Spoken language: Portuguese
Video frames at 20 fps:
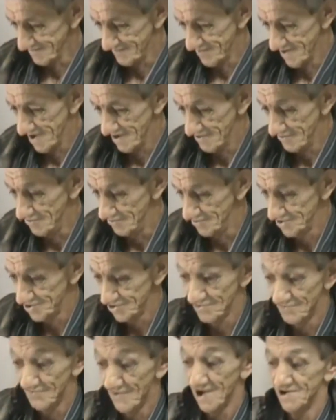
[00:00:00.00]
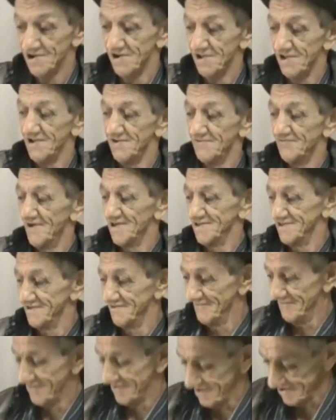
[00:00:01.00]
para hoje, eu imaginei
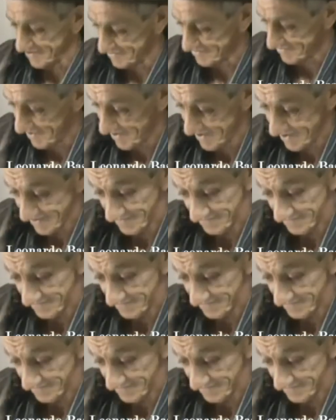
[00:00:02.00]
fazer um verso, né?